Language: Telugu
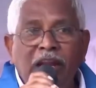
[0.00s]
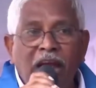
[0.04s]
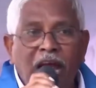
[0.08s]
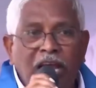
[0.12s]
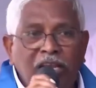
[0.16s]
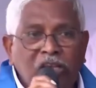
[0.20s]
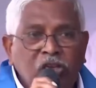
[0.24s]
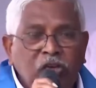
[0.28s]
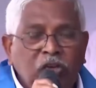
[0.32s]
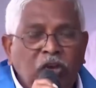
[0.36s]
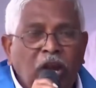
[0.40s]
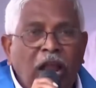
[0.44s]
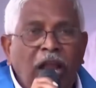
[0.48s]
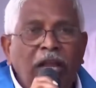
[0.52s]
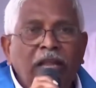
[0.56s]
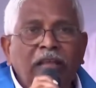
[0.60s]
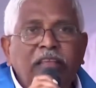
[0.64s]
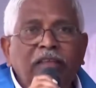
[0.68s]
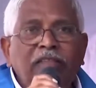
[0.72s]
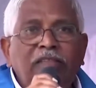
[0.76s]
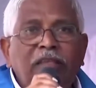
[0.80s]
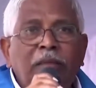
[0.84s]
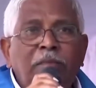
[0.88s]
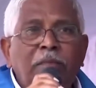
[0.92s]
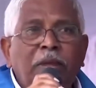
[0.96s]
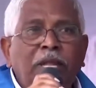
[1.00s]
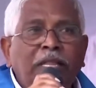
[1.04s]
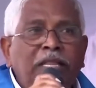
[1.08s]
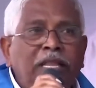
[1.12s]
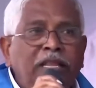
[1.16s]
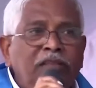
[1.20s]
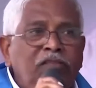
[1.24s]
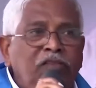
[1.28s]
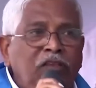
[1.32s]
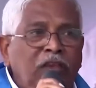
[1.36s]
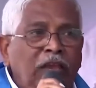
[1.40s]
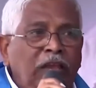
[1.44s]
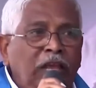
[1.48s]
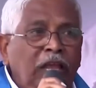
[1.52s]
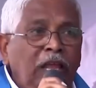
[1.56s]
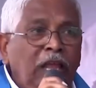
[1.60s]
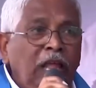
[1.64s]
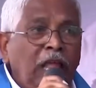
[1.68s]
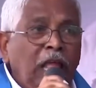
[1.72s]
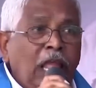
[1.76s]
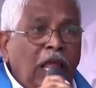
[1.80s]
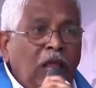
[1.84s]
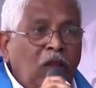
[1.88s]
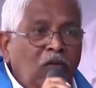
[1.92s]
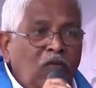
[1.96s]
రాష్ట్రానికి సంబంధించి
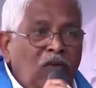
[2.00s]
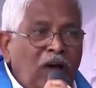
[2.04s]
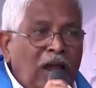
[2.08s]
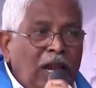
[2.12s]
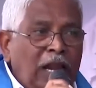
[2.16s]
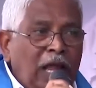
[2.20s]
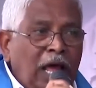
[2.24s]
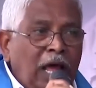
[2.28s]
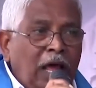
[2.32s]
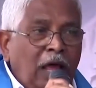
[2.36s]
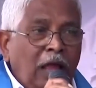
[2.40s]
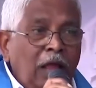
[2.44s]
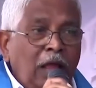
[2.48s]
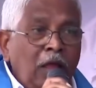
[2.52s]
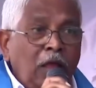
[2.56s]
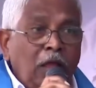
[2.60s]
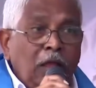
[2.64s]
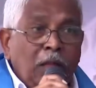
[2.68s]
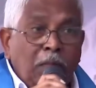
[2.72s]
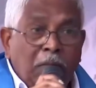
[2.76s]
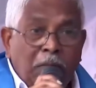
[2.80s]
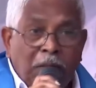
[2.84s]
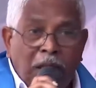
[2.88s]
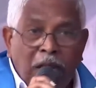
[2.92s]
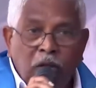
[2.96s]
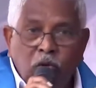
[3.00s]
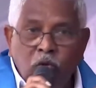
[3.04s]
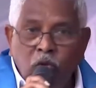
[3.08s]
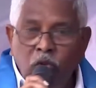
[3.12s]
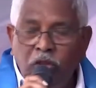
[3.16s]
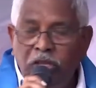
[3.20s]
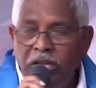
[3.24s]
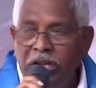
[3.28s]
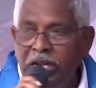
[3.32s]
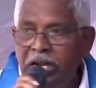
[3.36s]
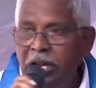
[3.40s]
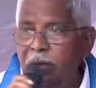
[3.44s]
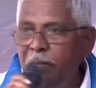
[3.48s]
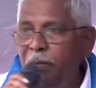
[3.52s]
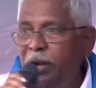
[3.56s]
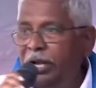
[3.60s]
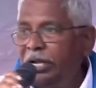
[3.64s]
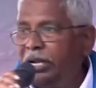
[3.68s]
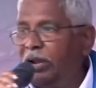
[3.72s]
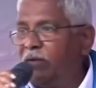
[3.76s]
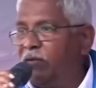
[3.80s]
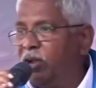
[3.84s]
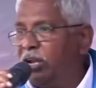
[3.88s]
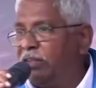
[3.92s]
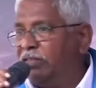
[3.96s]
ఇవాళ మనకు తిండి
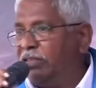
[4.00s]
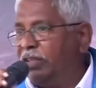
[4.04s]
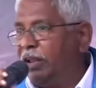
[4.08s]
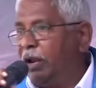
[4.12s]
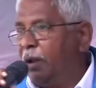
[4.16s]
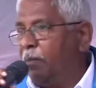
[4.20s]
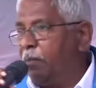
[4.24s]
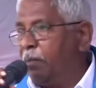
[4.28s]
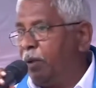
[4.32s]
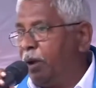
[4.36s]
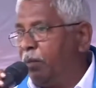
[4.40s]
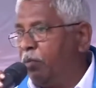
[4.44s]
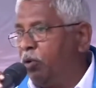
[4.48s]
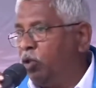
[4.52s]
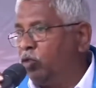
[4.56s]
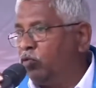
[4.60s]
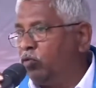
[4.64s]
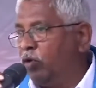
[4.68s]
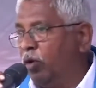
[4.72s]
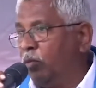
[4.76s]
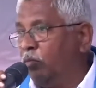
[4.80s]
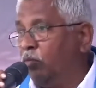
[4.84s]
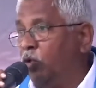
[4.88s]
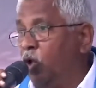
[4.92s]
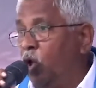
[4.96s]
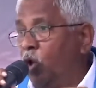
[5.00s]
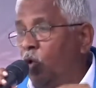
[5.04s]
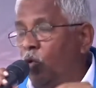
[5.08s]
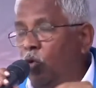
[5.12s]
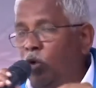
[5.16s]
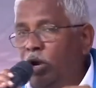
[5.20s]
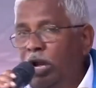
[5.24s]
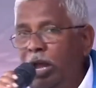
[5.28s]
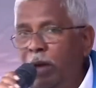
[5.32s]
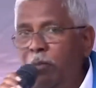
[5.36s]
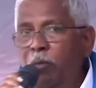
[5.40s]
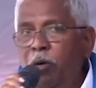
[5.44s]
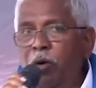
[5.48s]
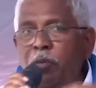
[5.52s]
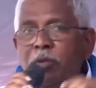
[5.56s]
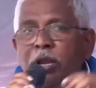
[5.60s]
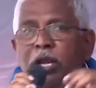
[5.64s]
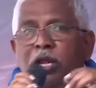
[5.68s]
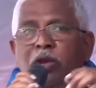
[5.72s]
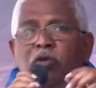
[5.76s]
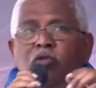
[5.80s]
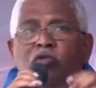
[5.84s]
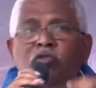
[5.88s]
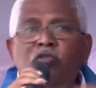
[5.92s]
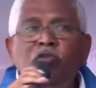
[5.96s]
పెట్టవలసిన ప్రభుత్వం ఉన్న
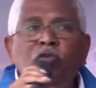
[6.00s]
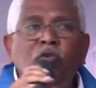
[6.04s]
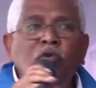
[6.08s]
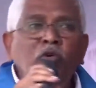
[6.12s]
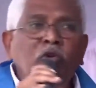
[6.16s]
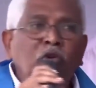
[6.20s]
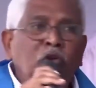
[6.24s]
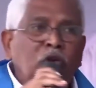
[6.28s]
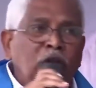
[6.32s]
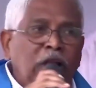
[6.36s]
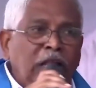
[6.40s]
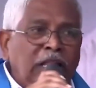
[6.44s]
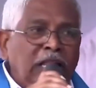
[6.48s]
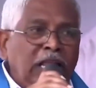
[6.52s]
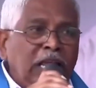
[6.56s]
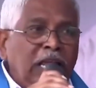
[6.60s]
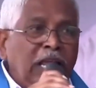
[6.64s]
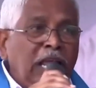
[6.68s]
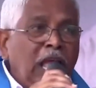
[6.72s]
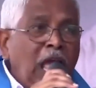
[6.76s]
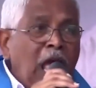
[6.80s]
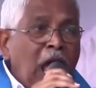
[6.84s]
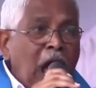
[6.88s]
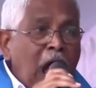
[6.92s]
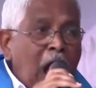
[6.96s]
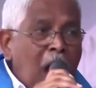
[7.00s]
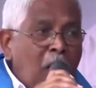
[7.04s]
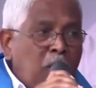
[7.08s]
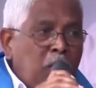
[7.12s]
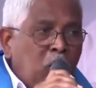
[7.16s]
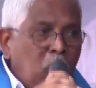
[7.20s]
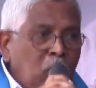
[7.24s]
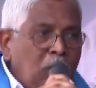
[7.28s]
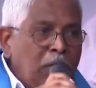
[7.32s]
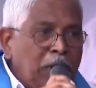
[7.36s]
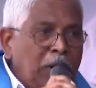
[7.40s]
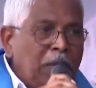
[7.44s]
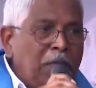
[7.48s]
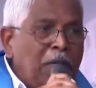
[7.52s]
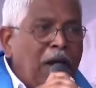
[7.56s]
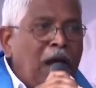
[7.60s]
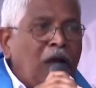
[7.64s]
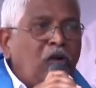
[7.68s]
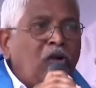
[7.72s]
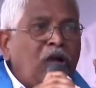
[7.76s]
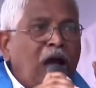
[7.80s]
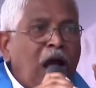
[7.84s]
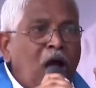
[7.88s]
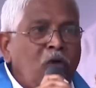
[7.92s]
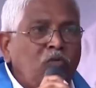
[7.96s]
భూమిని గుంజుకుంటున్నది ఆ భూమిని
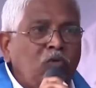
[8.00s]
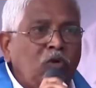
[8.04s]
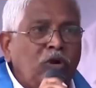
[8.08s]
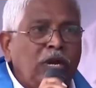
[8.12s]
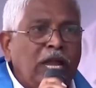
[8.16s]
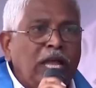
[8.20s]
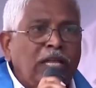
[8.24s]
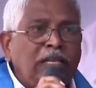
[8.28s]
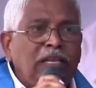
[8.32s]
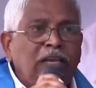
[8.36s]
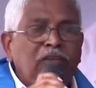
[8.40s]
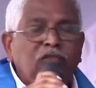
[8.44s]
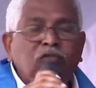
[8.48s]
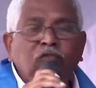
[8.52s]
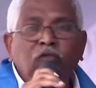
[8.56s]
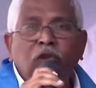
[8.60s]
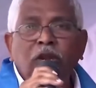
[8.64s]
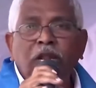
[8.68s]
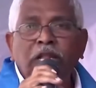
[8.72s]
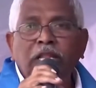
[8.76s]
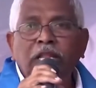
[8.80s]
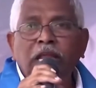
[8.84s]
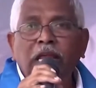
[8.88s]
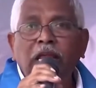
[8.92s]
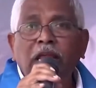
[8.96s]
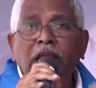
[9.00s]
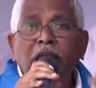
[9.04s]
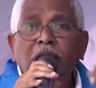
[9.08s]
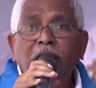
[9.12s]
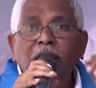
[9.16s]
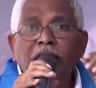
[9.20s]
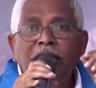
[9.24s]
మాకు కాకుండా చేస్తున్నది